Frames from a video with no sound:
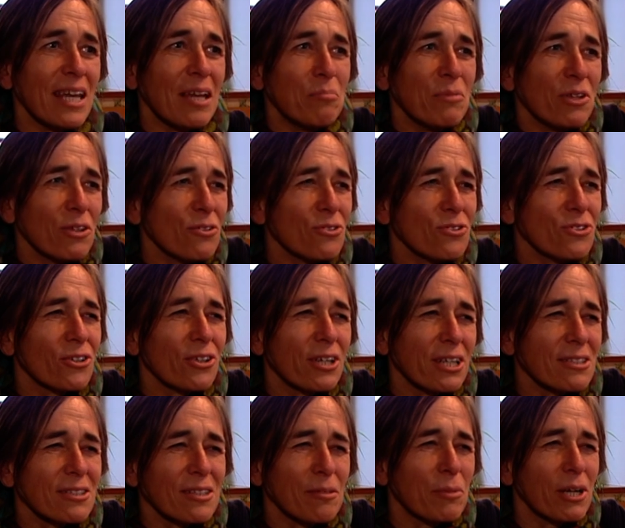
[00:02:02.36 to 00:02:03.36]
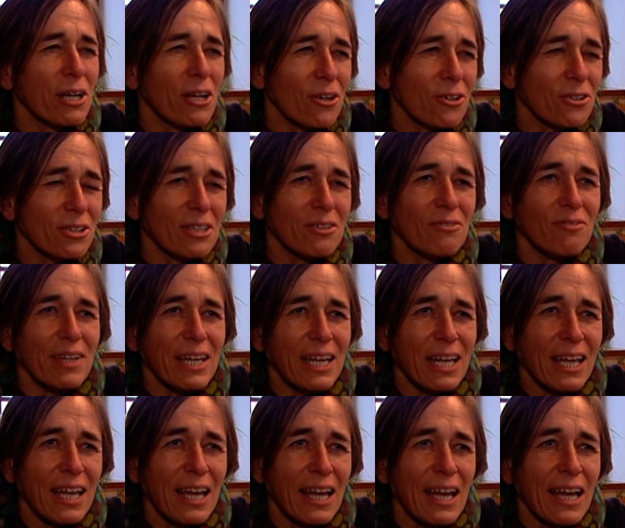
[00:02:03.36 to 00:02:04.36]
ebnen uns, sage jetzt einmal, auch den
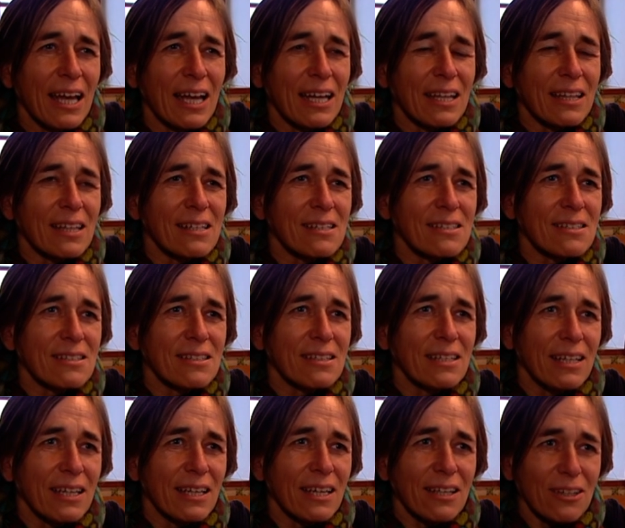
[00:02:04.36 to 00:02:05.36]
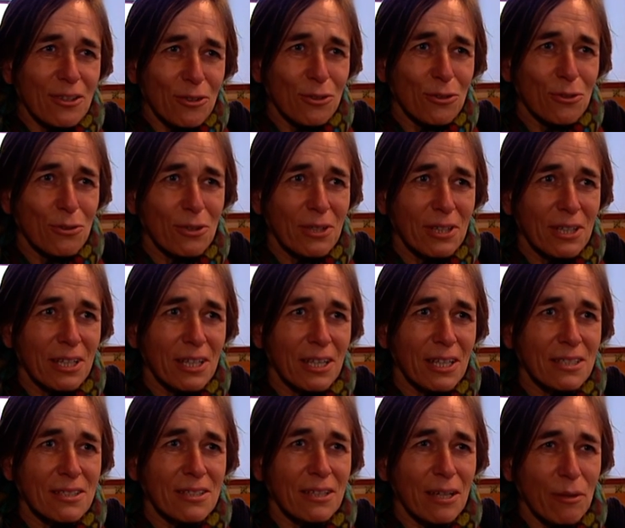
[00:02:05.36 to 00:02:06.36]
Weg, dass die Kinder und
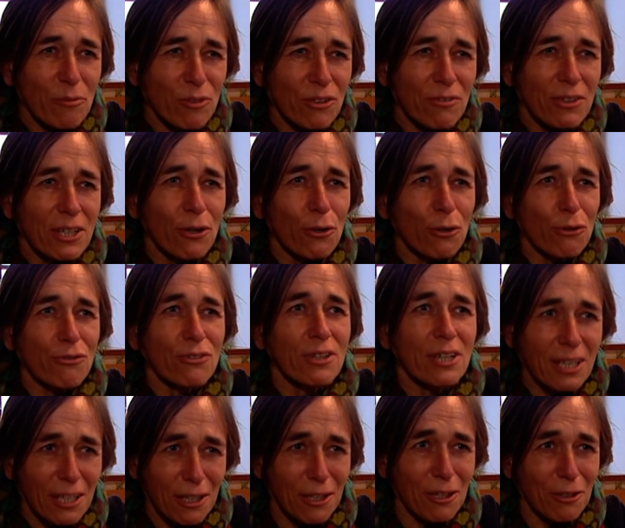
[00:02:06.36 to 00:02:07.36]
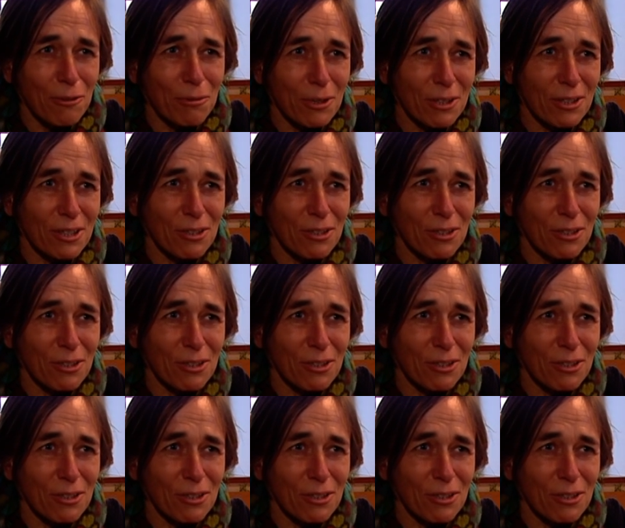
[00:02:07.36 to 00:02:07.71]
Jugendlichen sich einfach wieder öffnen gegenüber